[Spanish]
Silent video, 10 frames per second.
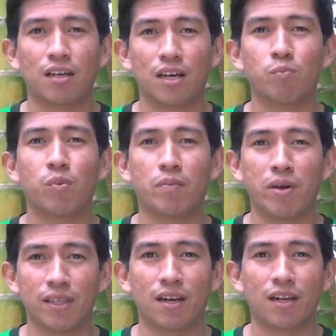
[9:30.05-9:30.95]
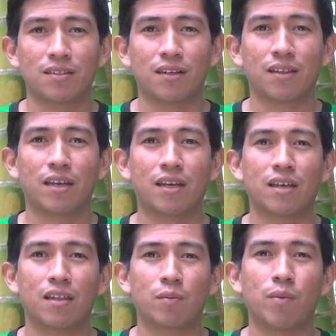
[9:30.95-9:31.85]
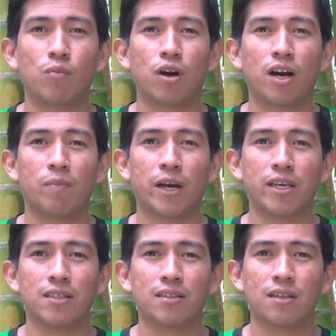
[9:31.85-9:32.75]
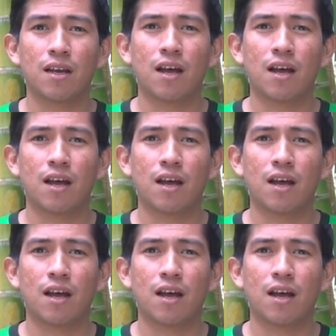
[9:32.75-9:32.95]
que implemente la estrategia del bambú en el país,